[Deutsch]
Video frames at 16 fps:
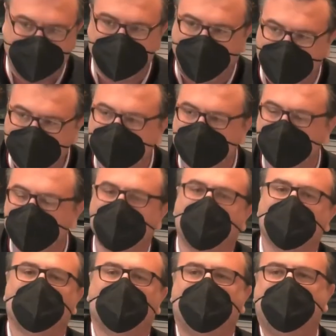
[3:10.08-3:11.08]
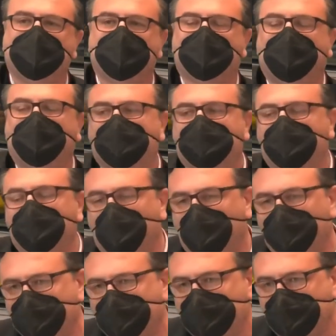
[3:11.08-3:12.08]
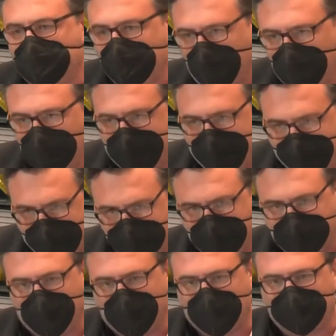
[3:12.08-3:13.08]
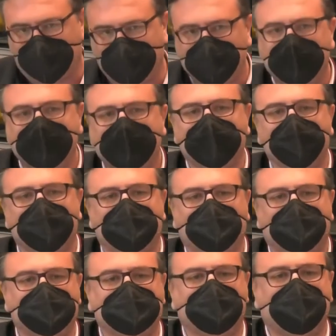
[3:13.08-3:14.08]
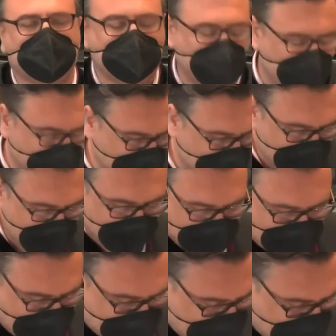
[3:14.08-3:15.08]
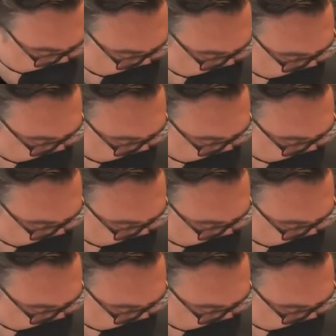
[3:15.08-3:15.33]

letzten Sonderlandtag von der Opposition einberufen, wo Sie gesagt haben, Sie, Sie, Sie